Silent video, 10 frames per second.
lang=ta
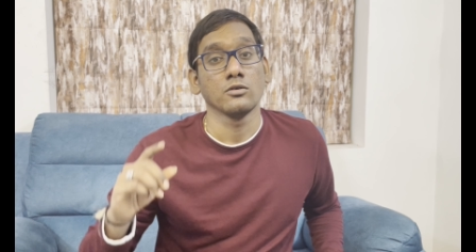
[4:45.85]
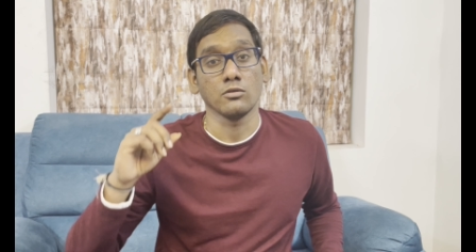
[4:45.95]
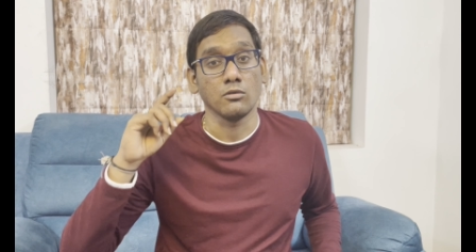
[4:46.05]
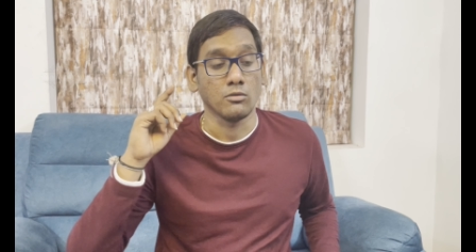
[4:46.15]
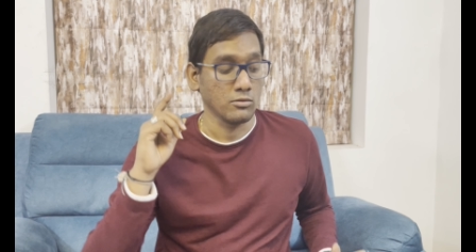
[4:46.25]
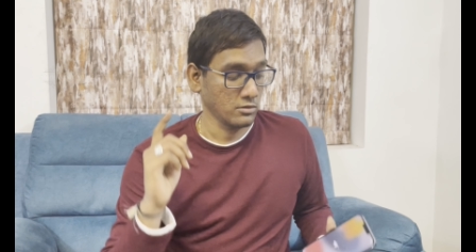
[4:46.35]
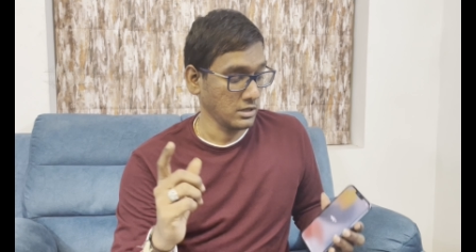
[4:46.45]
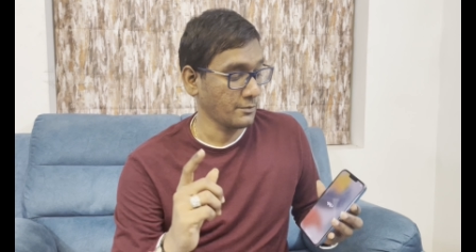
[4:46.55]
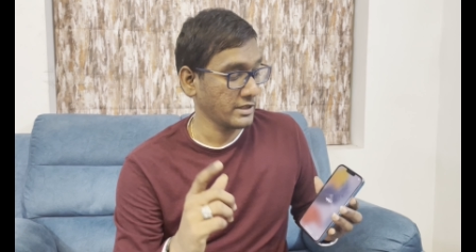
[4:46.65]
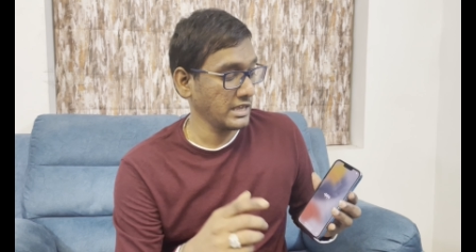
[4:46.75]
ஸோ
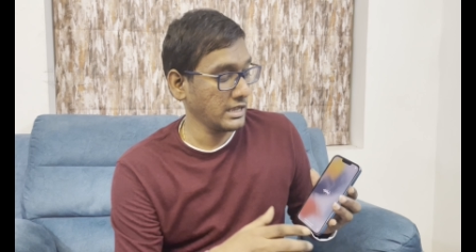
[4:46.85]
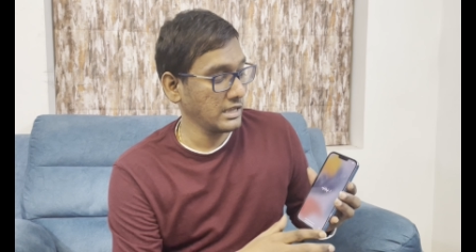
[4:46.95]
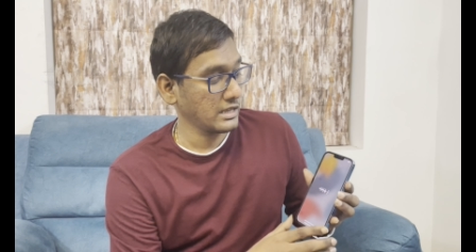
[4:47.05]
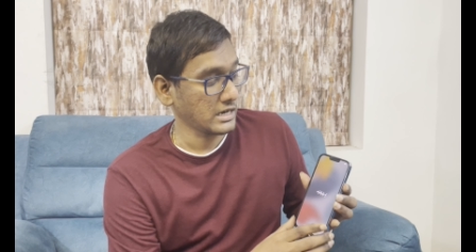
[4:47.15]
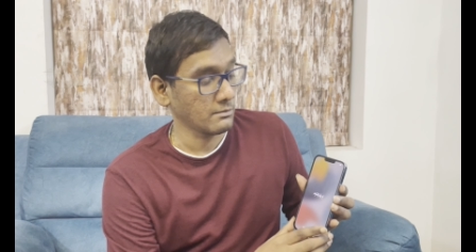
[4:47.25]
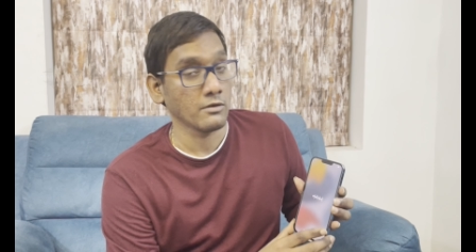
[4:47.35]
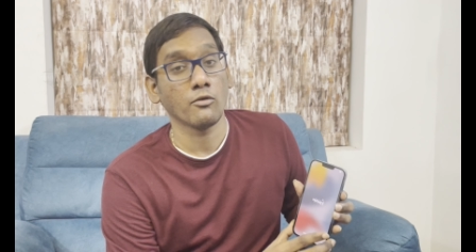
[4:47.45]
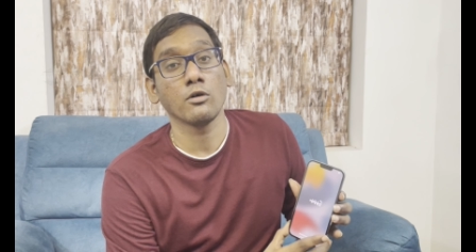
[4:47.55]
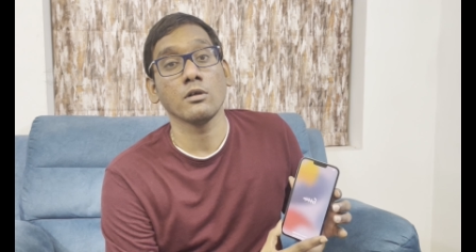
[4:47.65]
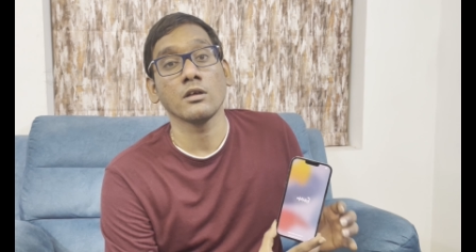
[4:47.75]
இப்போதைக்கு நம்ம
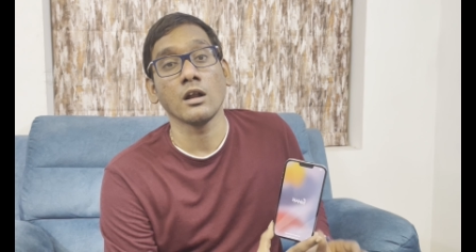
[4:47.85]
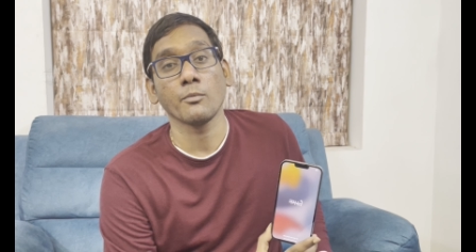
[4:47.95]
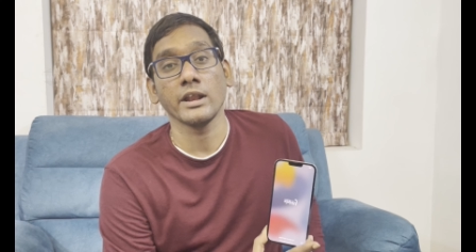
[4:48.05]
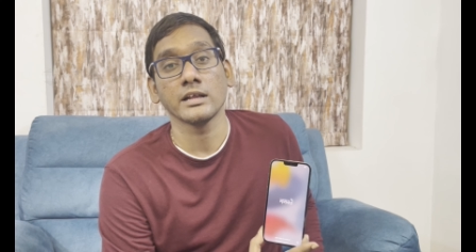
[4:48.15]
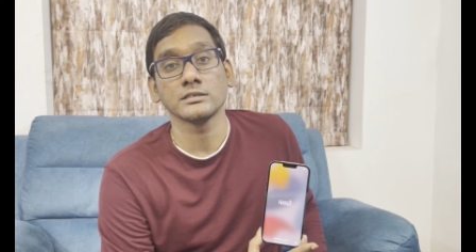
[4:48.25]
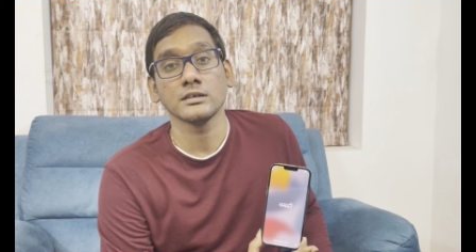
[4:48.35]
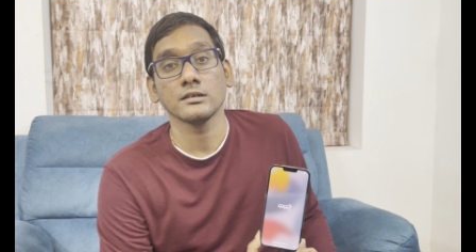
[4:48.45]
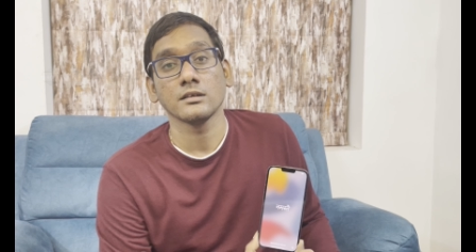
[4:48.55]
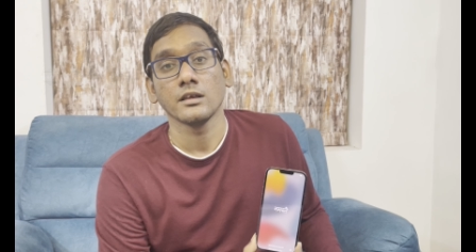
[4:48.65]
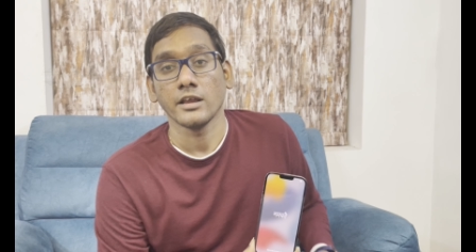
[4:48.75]
ஃபோன் வந்து ஆன் பண்ணியாச்சு
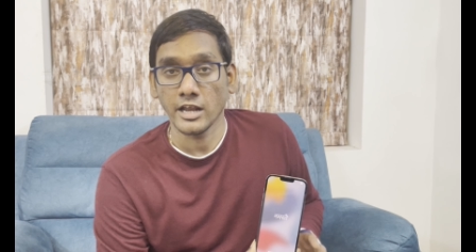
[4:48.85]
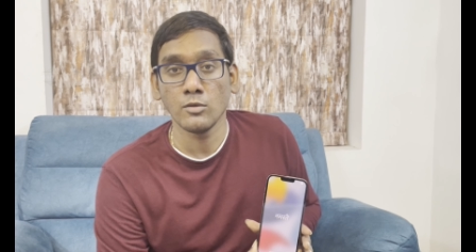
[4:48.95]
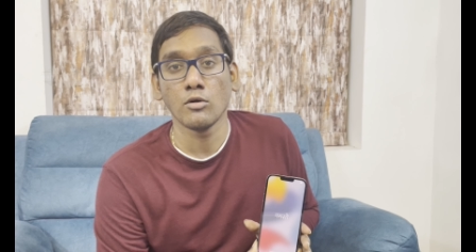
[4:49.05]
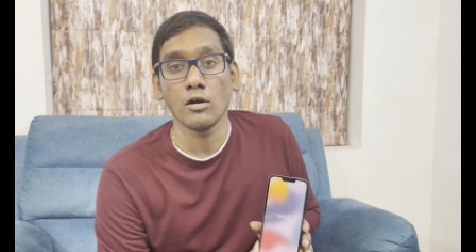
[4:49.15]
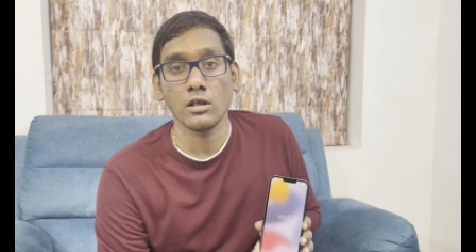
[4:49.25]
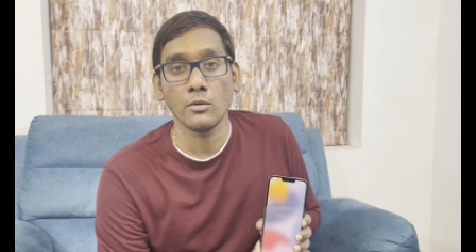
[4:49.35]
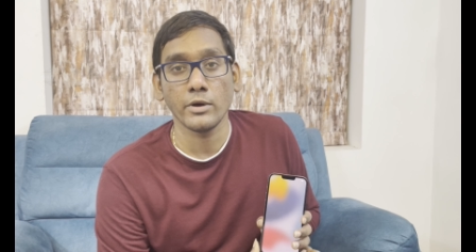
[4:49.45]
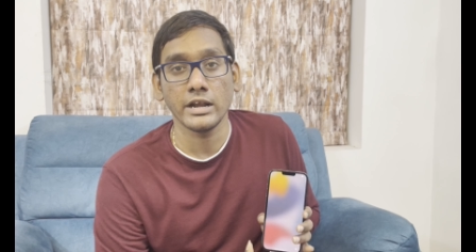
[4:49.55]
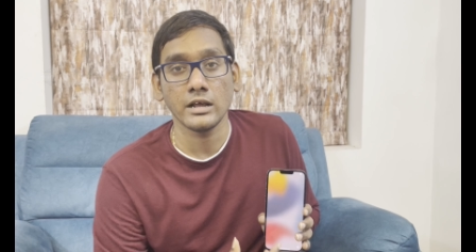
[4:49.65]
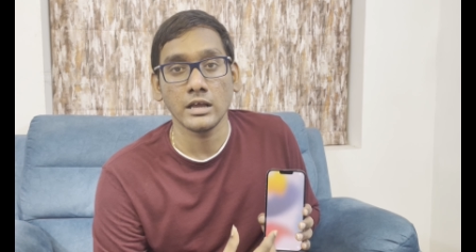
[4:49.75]
இன்னமும் அவ்வளோ தான்
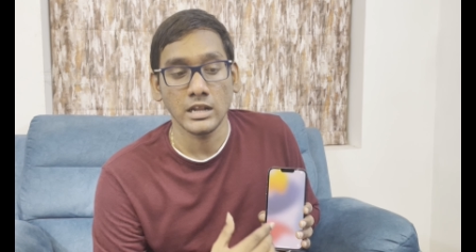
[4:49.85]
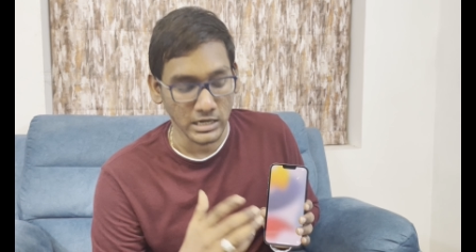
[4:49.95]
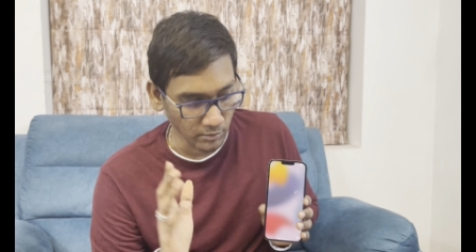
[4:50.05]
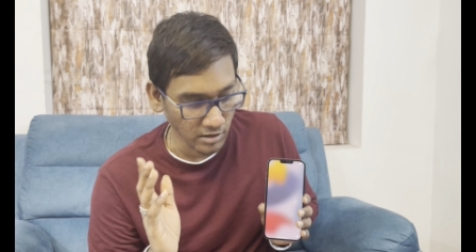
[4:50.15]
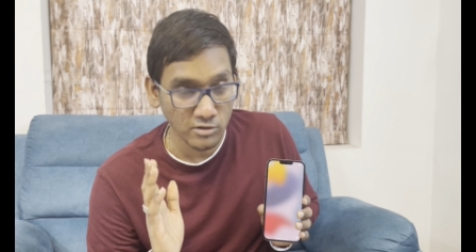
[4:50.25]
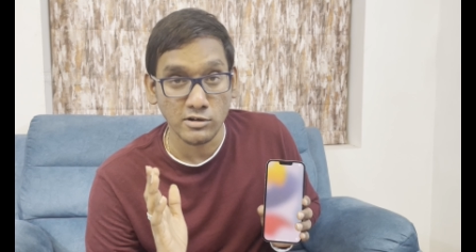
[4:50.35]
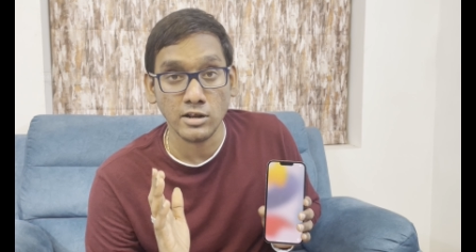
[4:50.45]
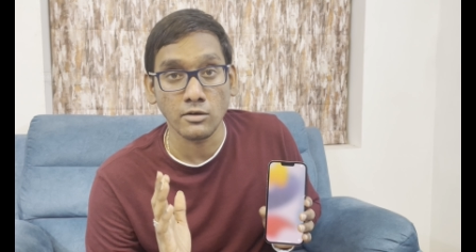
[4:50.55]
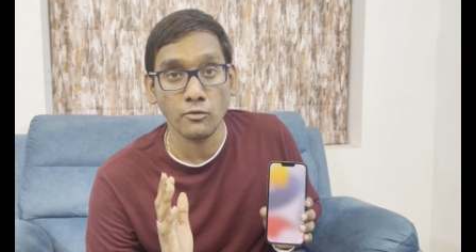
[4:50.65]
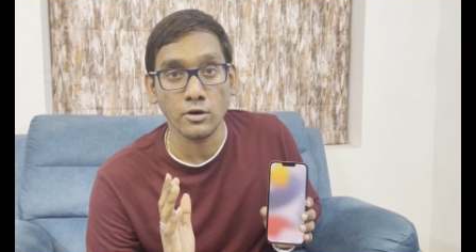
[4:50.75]
போயிட்டுருக்கு நம்ம அவ்வளோ சொல்லிட்டு
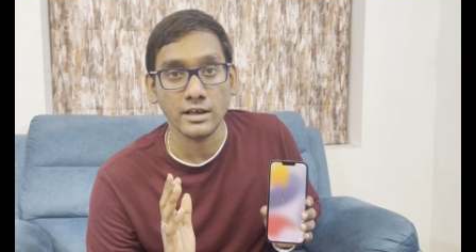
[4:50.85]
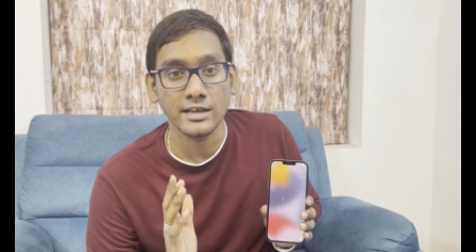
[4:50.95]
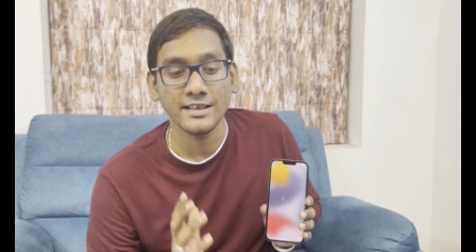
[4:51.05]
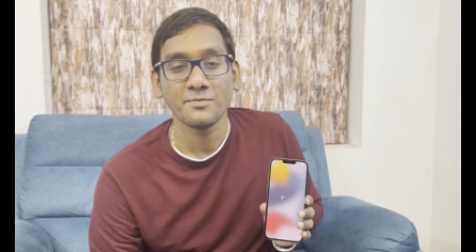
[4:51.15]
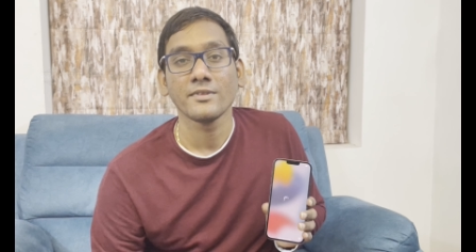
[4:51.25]
இருக்கோம் ஃபோனுக்கு